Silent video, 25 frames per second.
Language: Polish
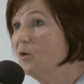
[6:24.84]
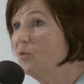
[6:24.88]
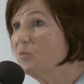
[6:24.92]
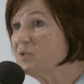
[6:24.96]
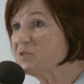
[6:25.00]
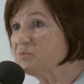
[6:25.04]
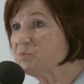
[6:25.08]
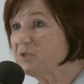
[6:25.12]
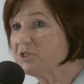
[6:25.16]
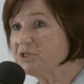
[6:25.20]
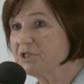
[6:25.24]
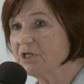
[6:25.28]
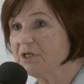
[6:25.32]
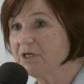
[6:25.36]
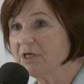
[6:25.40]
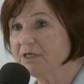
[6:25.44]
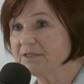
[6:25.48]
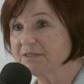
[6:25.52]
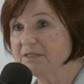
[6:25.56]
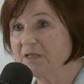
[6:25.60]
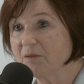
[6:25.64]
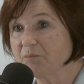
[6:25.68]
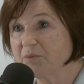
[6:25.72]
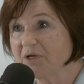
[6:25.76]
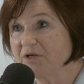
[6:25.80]
Ubezpieczenie
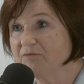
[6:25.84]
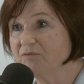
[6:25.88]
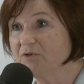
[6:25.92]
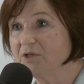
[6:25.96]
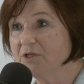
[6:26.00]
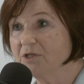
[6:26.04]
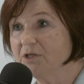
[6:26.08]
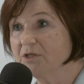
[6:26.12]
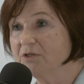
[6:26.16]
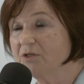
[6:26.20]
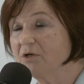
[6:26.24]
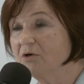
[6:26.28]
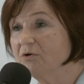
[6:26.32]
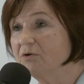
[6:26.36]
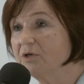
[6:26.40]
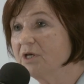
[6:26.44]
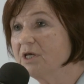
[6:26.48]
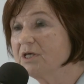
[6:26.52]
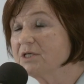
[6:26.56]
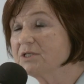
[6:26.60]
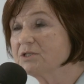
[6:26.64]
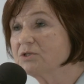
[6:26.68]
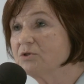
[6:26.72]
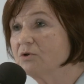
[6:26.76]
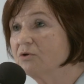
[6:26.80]
jest naprawdę
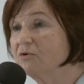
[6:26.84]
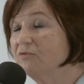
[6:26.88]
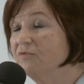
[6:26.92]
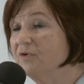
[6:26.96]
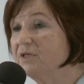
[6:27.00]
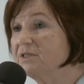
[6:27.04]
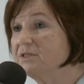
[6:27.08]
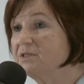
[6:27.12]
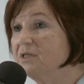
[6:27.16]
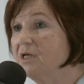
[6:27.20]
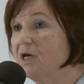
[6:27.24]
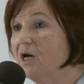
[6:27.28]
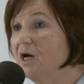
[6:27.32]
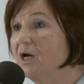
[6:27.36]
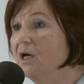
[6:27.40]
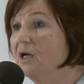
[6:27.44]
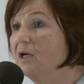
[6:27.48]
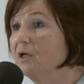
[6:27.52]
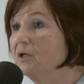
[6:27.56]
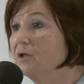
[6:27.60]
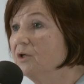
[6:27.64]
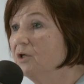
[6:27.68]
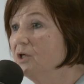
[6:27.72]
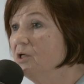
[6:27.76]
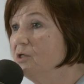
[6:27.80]
niedrogie, jest to kwestia
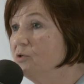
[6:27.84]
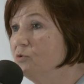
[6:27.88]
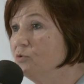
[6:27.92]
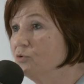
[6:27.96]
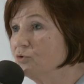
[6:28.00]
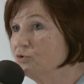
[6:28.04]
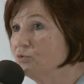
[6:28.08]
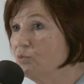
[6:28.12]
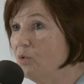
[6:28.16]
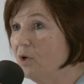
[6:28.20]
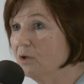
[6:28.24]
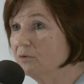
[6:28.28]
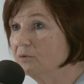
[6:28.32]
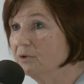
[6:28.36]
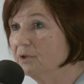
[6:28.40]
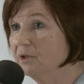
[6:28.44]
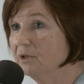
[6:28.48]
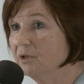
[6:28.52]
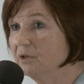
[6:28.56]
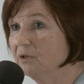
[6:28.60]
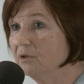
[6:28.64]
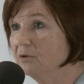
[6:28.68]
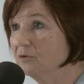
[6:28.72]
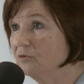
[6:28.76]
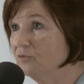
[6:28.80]
kilku
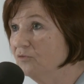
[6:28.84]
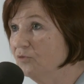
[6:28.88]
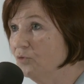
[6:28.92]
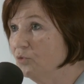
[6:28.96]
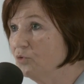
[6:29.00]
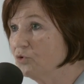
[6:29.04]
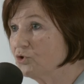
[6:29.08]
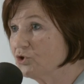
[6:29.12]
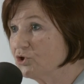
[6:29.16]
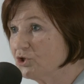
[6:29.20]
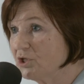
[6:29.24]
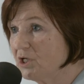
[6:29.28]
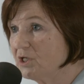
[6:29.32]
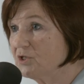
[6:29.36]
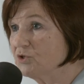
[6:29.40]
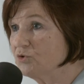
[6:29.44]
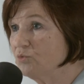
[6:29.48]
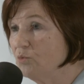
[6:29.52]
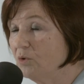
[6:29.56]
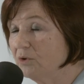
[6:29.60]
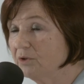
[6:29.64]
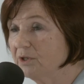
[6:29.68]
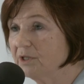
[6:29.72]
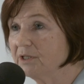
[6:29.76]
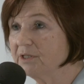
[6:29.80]
złotych, dwóch, trzech
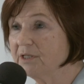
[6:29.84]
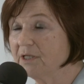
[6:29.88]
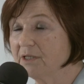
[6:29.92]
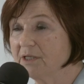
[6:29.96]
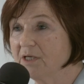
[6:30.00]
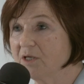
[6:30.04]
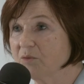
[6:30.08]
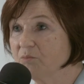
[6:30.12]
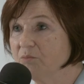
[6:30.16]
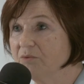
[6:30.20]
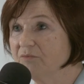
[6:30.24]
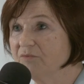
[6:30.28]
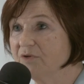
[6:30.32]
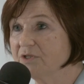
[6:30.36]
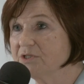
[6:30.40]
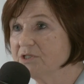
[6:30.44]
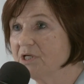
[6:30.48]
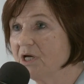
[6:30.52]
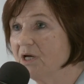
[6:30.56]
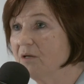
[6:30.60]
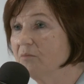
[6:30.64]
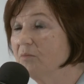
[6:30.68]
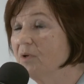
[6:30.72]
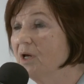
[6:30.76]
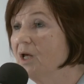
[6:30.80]
złotych, tak jak
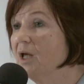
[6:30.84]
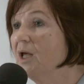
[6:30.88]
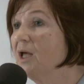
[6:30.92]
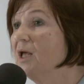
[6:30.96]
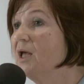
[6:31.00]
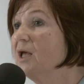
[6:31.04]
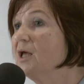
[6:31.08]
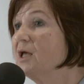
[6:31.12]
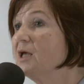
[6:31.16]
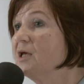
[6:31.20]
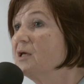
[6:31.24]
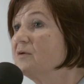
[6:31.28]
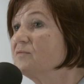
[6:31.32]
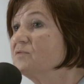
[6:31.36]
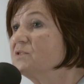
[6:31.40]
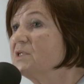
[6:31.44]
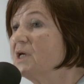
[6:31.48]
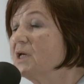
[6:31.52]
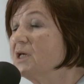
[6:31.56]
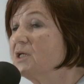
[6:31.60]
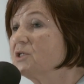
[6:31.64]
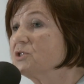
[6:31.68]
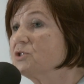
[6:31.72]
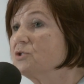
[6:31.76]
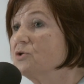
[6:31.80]
powiedziałam, w
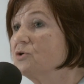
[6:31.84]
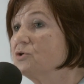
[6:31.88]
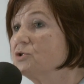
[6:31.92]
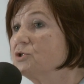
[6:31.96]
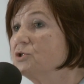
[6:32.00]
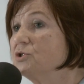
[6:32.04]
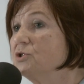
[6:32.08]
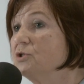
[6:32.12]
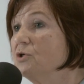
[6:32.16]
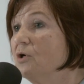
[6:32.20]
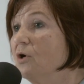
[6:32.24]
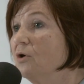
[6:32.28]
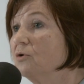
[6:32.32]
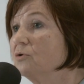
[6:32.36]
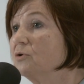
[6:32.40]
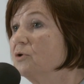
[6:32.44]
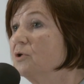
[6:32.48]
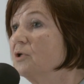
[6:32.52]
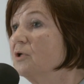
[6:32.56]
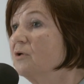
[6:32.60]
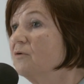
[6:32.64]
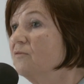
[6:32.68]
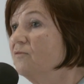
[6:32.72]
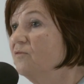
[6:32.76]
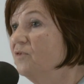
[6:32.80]
zależności
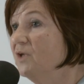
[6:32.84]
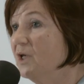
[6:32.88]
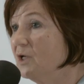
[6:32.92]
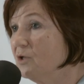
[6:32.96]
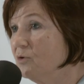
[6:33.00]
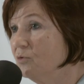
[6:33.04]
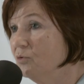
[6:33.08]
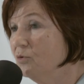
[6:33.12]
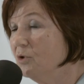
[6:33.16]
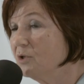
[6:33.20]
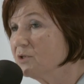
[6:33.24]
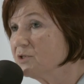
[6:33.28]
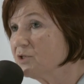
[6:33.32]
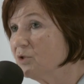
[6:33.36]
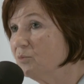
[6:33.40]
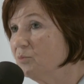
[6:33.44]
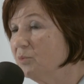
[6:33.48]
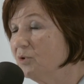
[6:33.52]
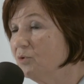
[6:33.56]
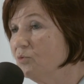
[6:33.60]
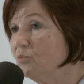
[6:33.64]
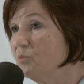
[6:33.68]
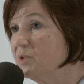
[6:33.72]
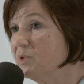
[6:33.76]
od wieku osoby